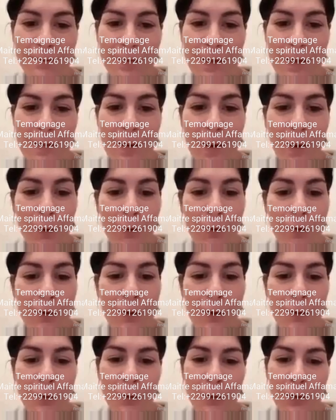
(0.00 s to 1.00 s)
Il m'a redonné
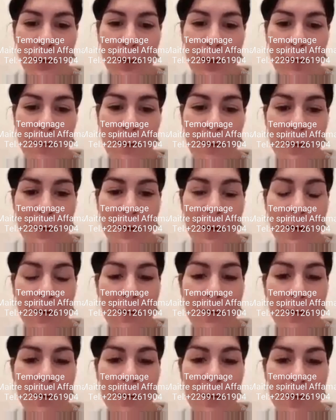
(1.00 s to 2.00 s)
le sourire, il m'a donné
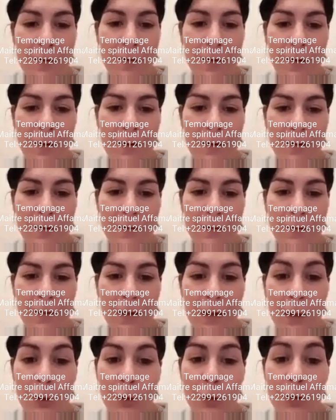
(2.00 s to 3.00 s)
l'envie de vivre,
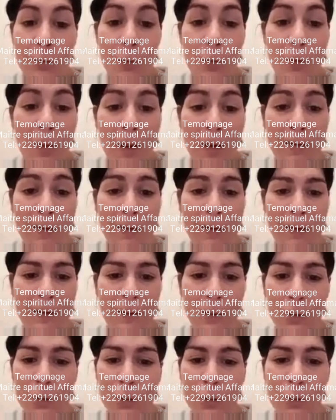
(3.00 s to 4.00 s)
la joie de me battre,
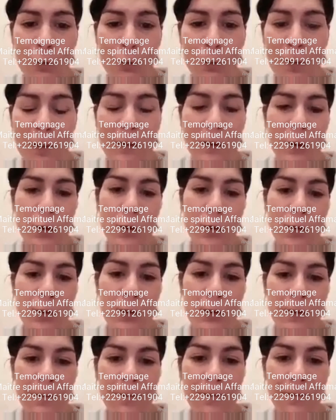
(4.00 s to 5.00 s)
de tout, de plein de
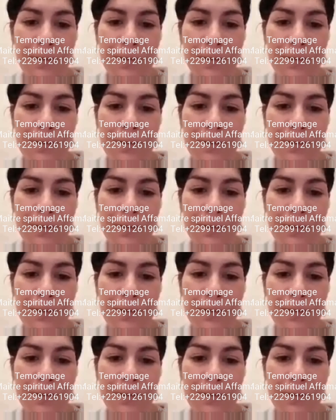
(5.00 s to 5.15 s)
choses.